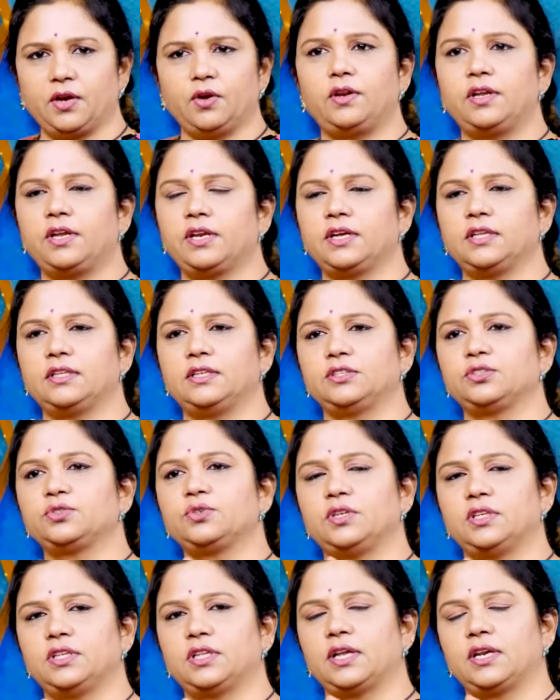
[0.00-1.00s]
రెగ్యులర్గా
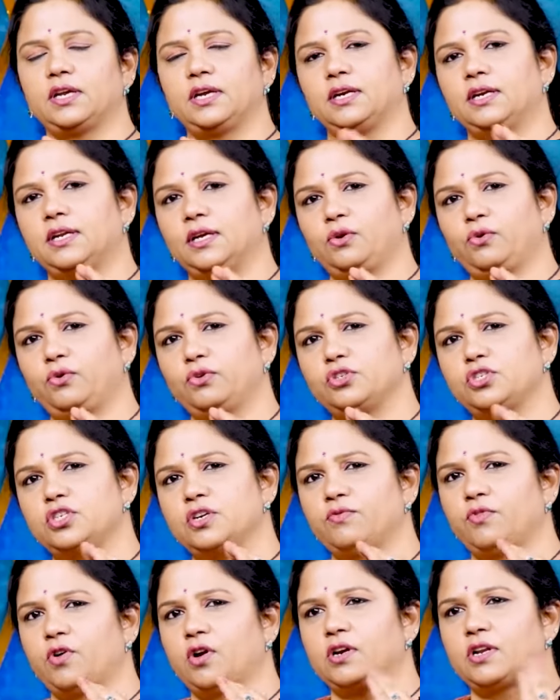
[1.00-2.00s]
తీసుకునే దానికంటే
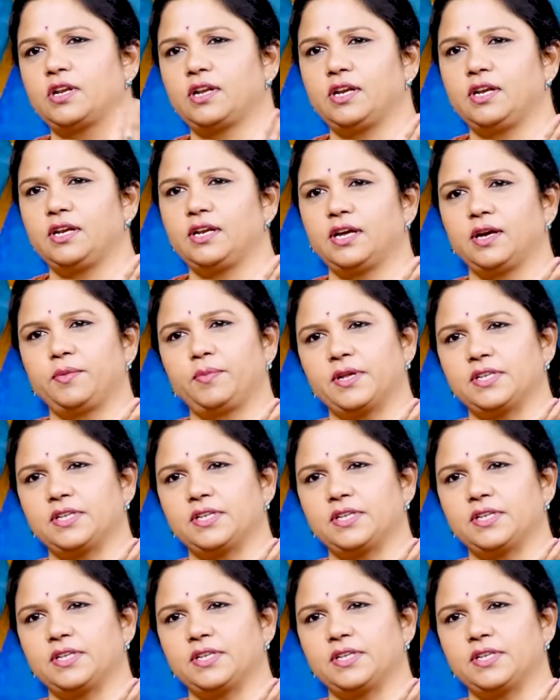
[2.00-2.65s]
కొంచెం వాటర్ ఇంటేక్